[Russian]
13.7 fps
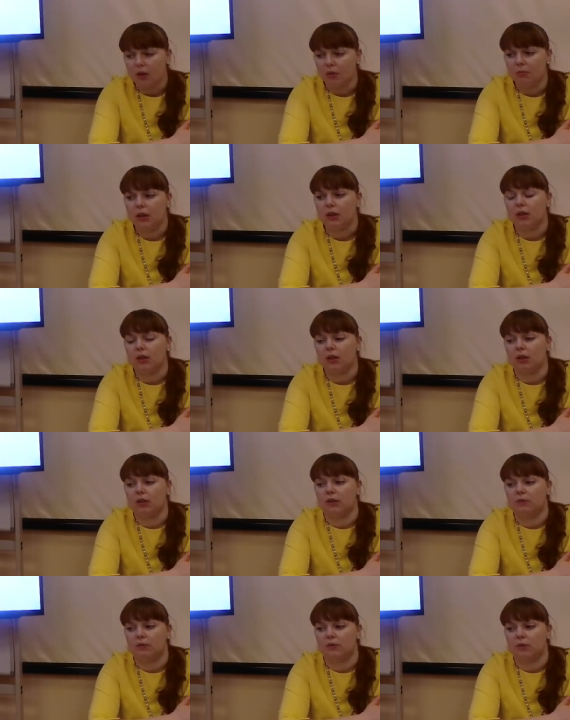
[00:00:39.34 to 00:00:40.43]
методы
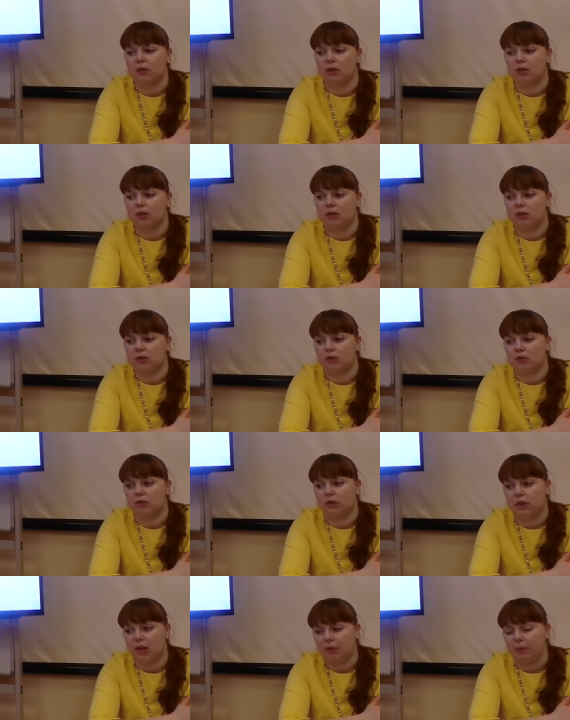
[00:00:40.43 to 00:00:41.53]
и в
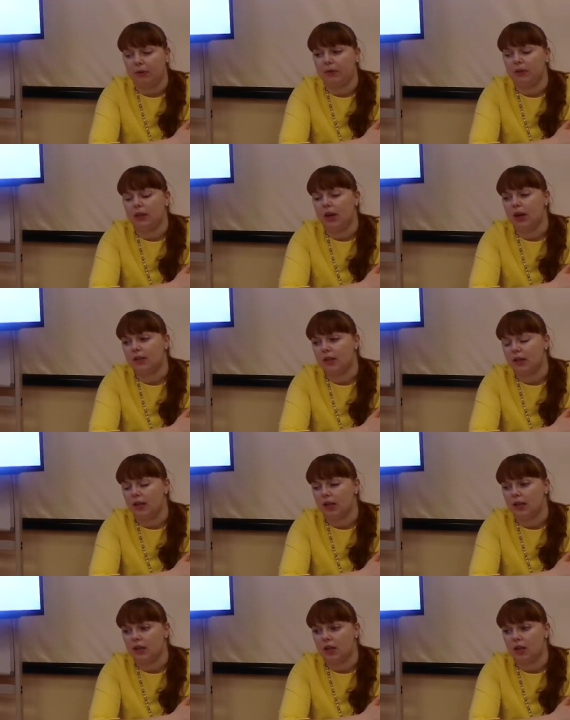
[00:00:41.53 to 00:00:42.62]
целях профилактики
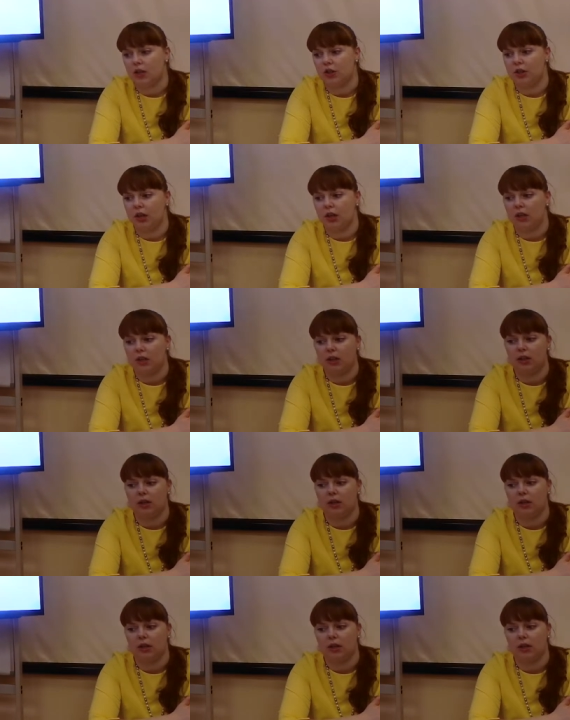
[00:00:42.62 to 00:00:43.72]
осложнений, таких
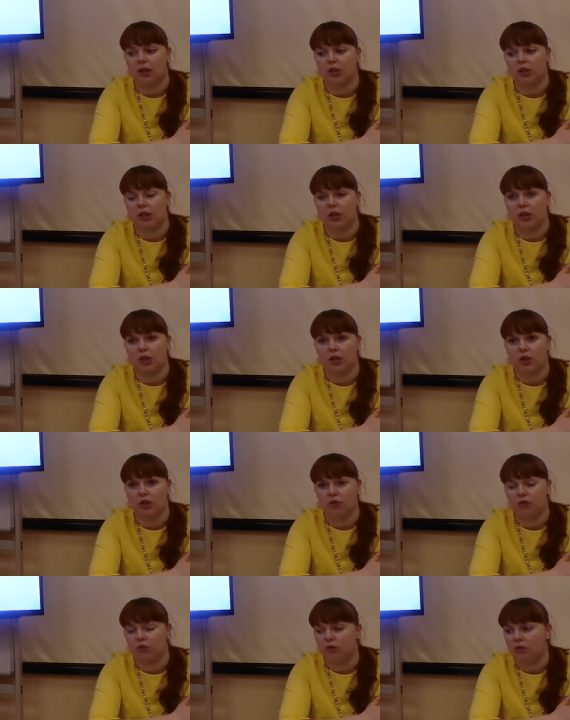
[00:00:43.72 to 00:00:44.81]
как расхождение
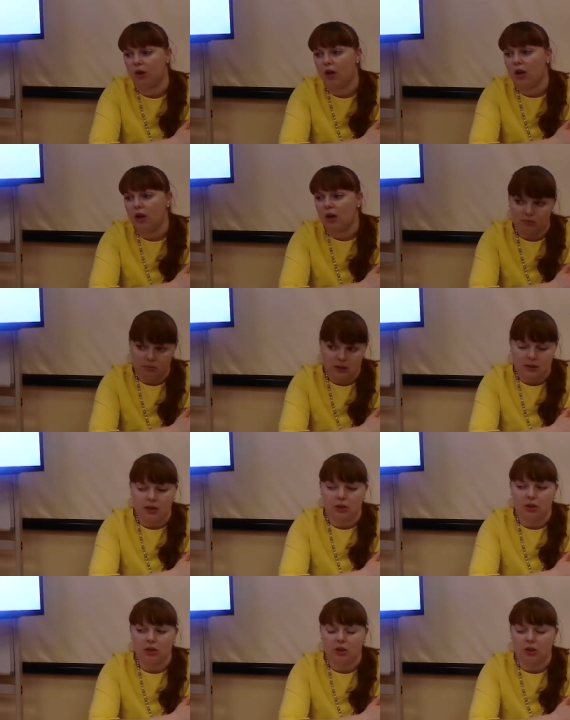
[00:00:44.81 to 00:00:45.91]
швов.
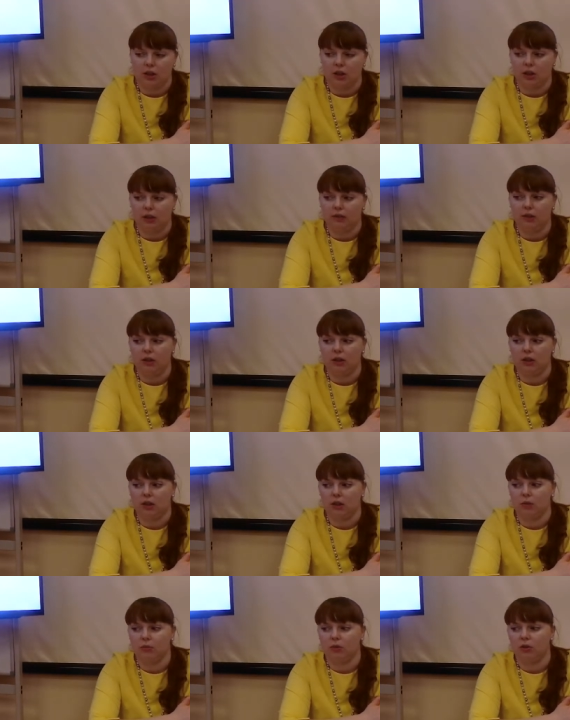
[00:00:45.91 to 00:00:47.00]
Эстетически это выглядит
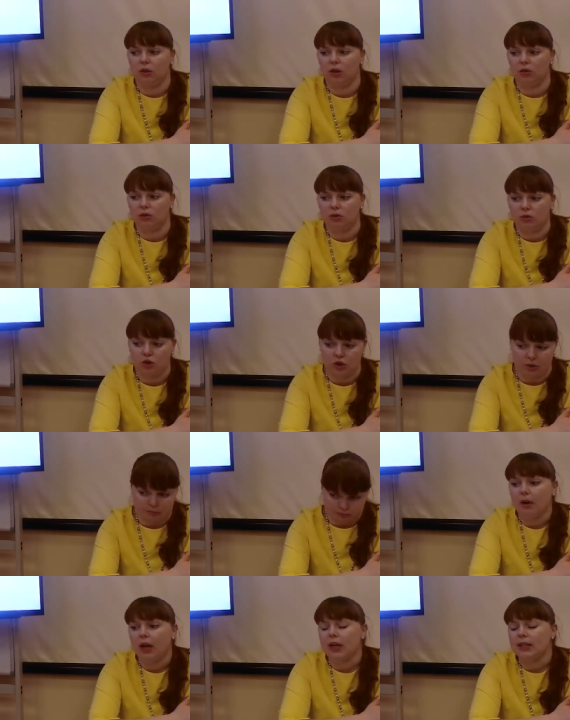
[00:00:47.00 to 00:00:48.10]
намного лучше.
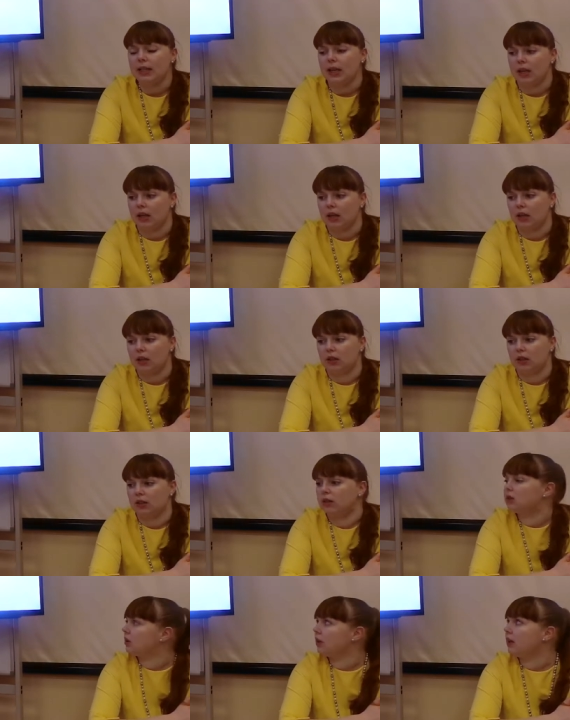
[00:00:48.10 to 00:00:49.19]
Показания к
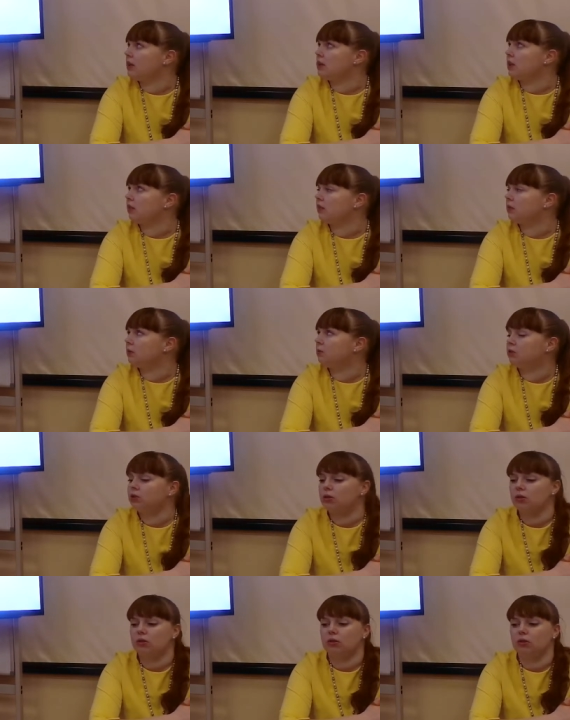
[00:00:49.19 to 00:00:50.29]
э, ротированному
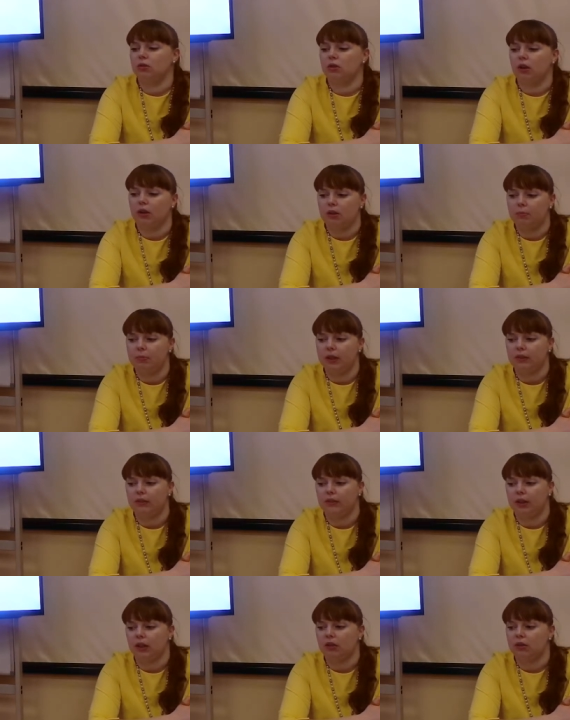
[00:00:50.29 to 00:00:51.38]
лоскуту – это первый и
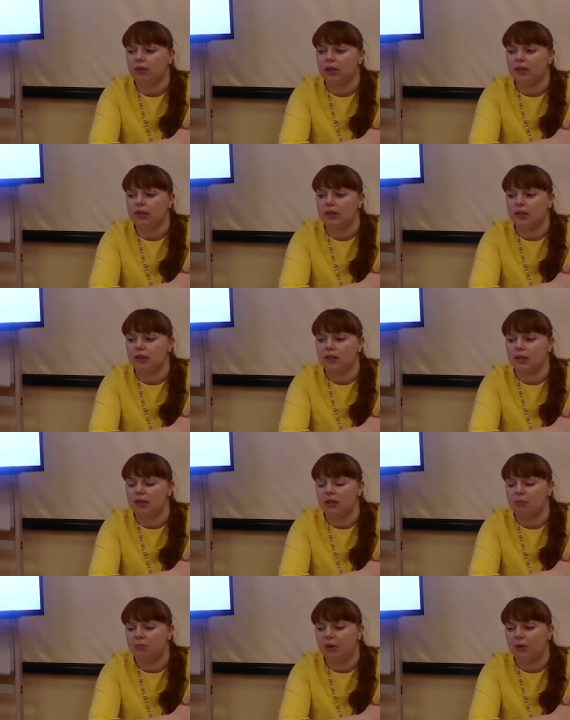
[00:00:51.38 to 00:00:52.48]
второй класс
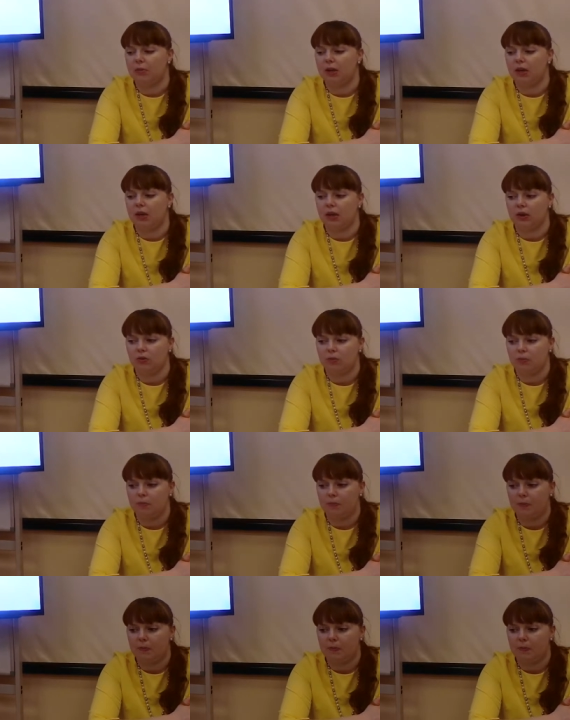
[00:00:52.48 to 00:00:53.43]
рецессии по Миллеру.